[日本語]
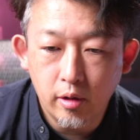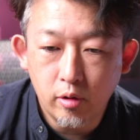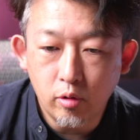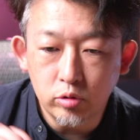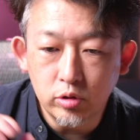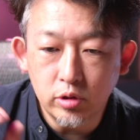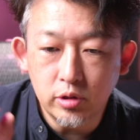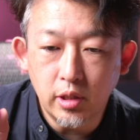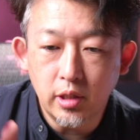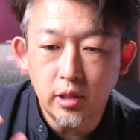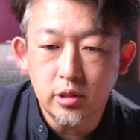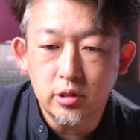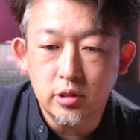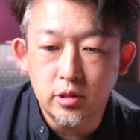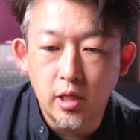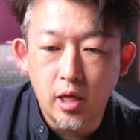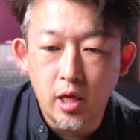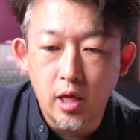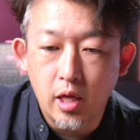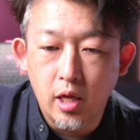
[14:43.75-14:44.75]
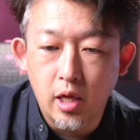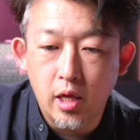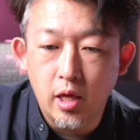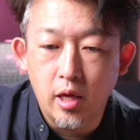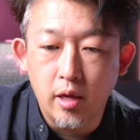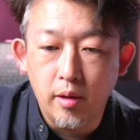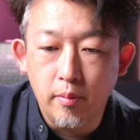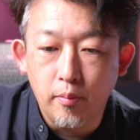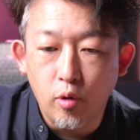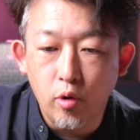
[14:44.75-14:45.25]
こちらです
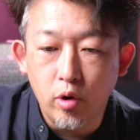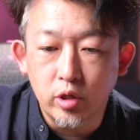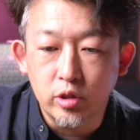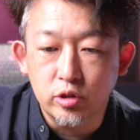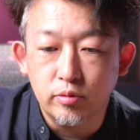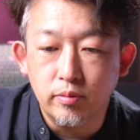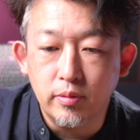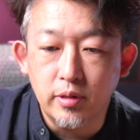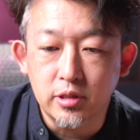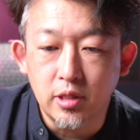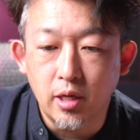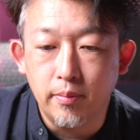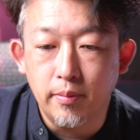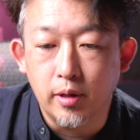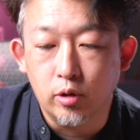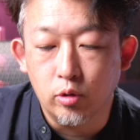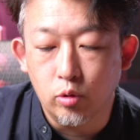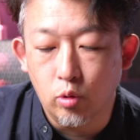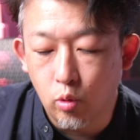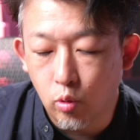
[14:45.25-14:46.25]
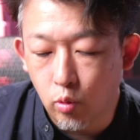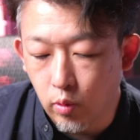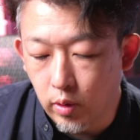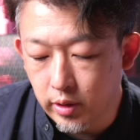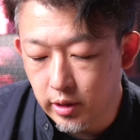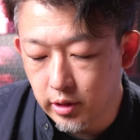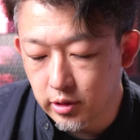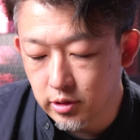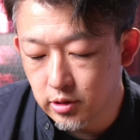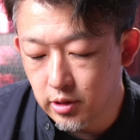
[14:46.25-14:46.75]
ね、モーラス B300 の方
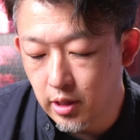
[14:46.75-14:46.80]
はです